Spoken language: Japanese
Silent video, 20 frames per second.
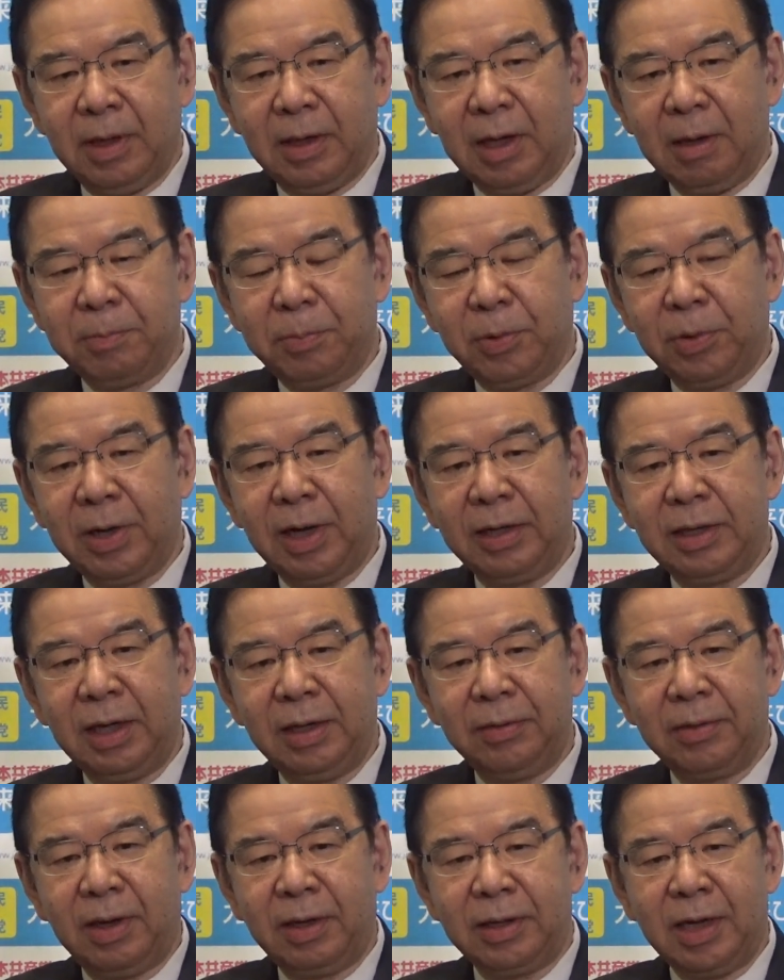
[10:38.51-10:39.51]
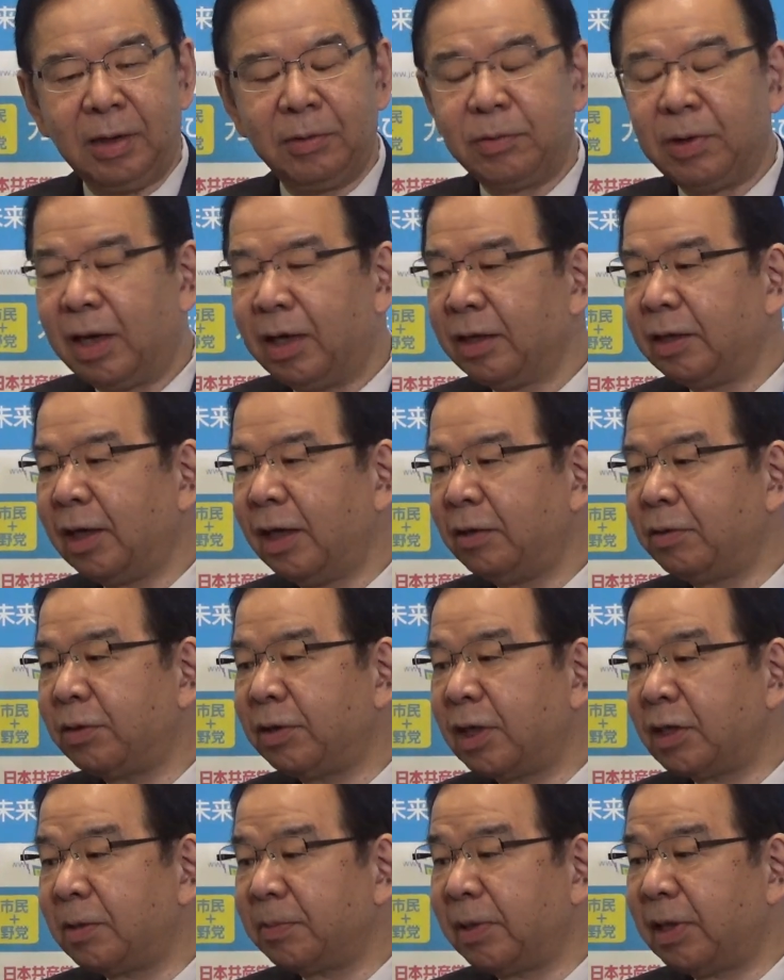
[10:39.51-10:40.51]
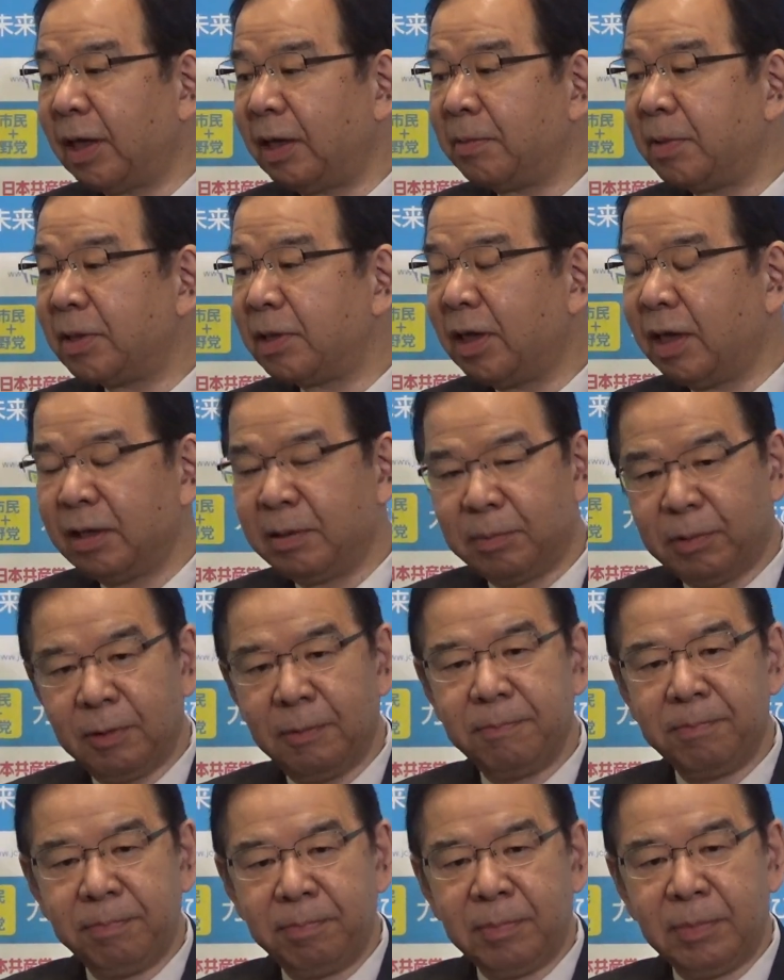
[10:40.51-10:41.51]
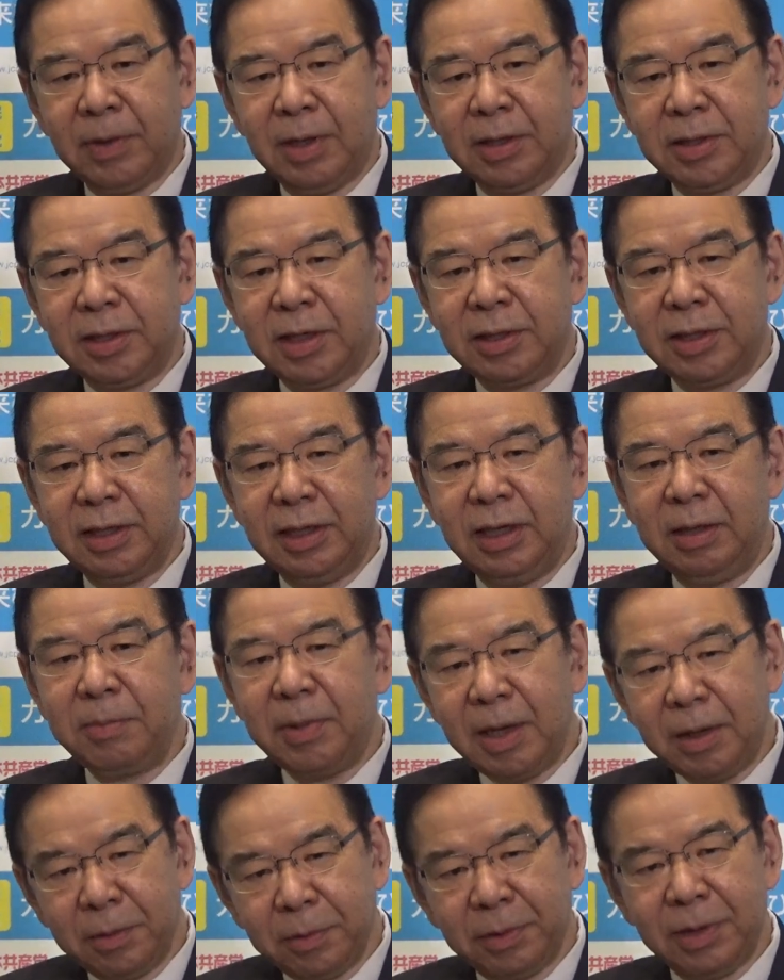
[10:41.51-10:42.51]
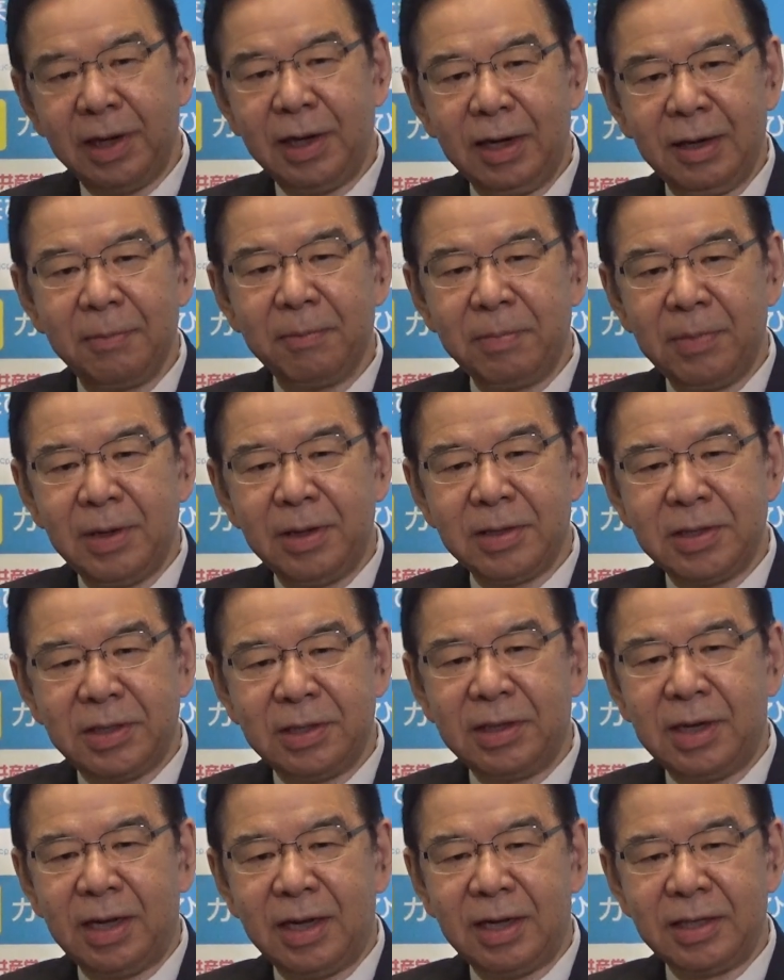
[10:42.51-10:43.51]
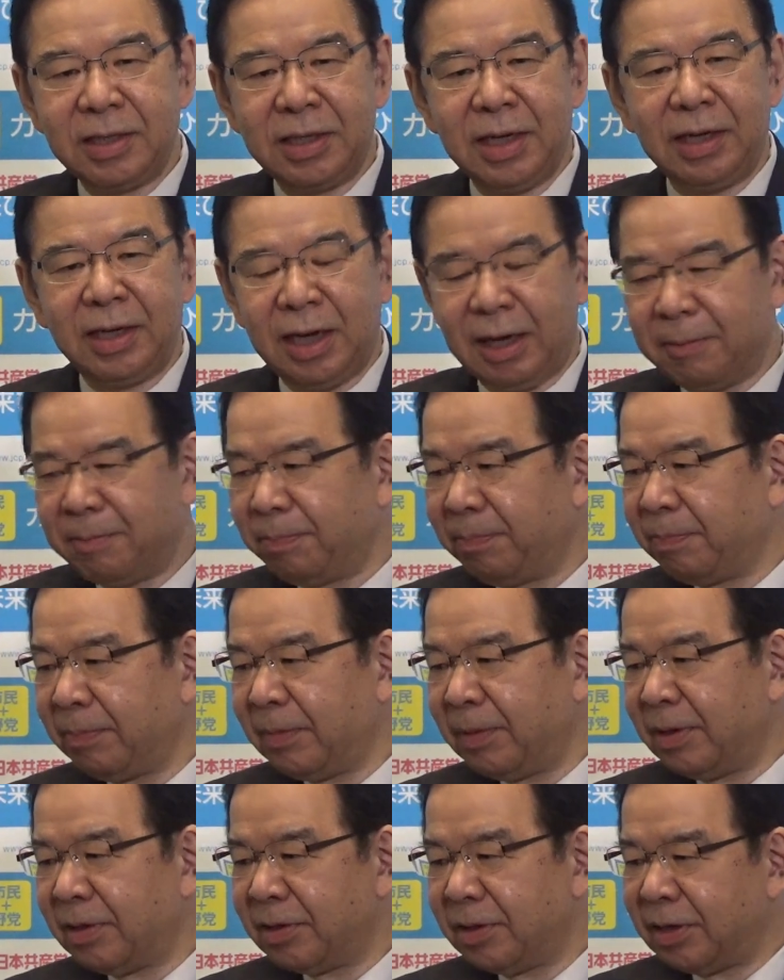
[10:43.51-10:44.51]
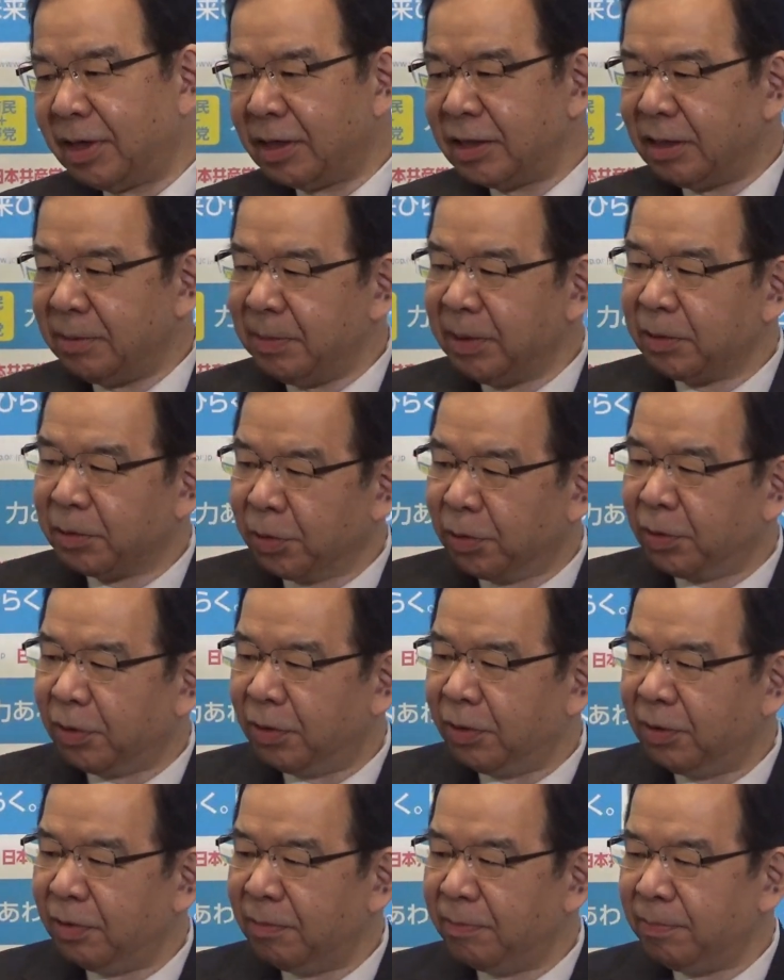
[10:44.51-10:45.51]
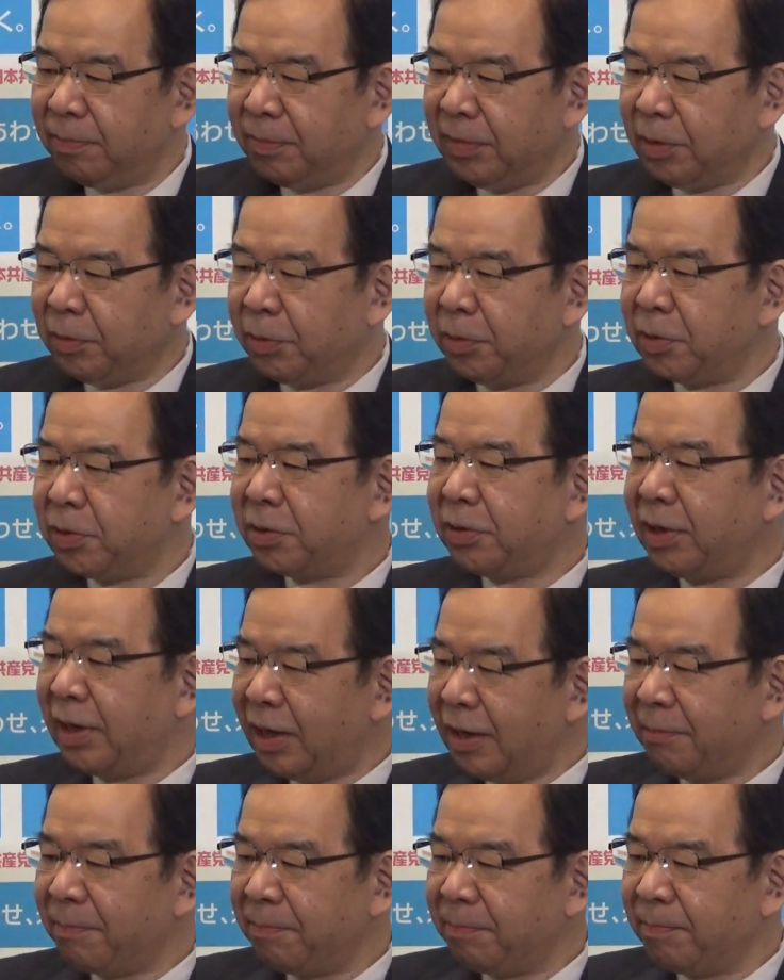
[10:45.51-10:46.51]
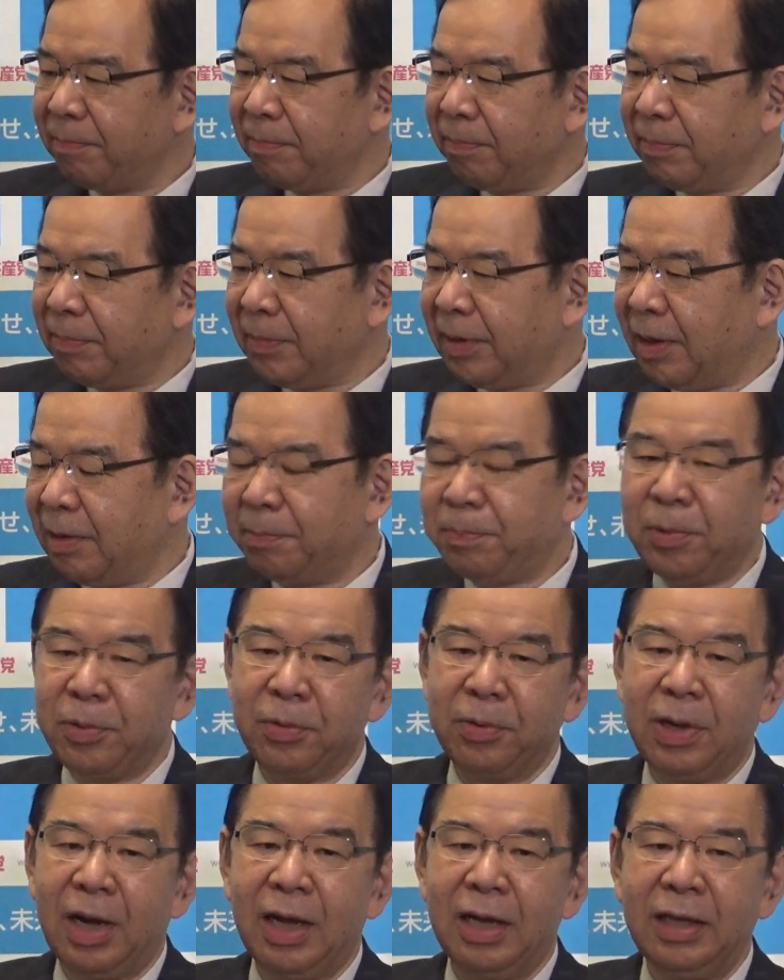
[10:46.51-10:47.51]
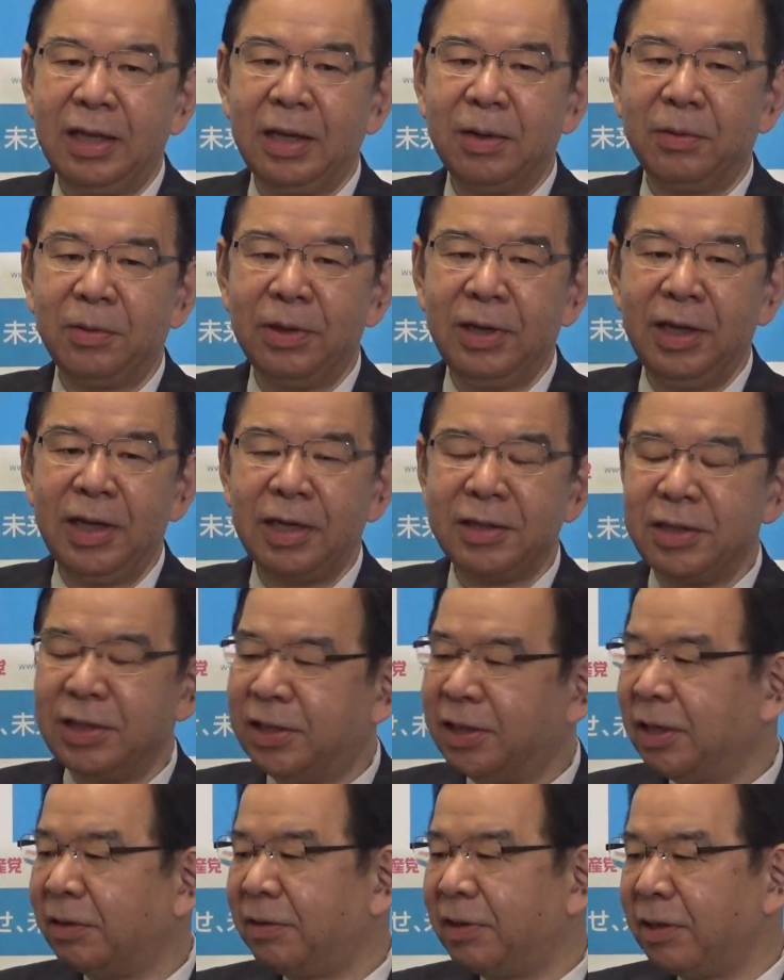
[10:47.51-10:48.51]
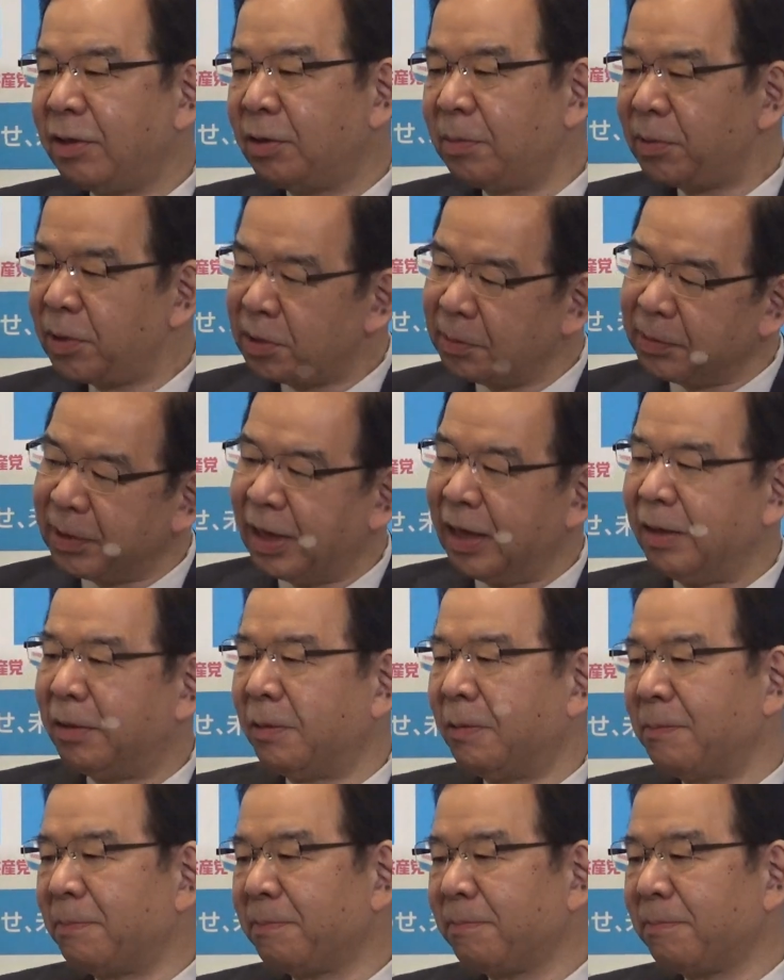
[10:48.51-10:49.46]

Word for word: 憲法改定には断固反対という立場でありますけれどもしかし今のね菅政権菅自民党におよそね憲法の改定を言い出す資格がそもそもないと